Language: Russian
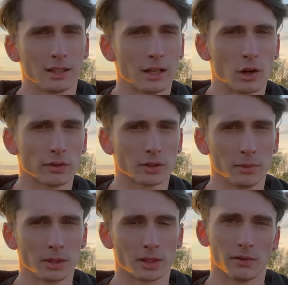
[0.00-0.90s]
никакого
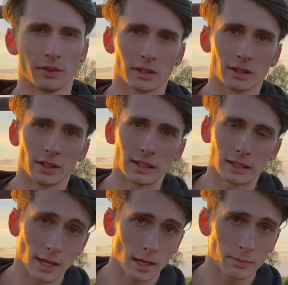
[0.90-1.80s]
смысла, ведь ты
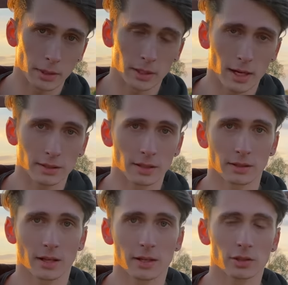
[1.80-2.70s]
так прекрасно
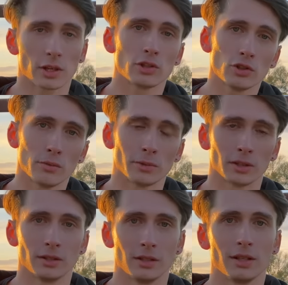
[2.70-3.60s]
знаешь, о чем
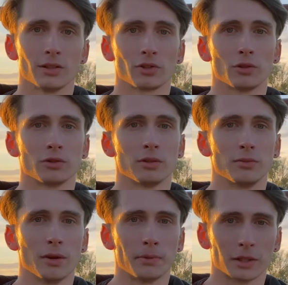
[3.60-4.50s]
этот день и что он
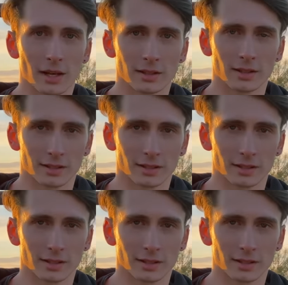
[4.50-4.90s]
тебе пытается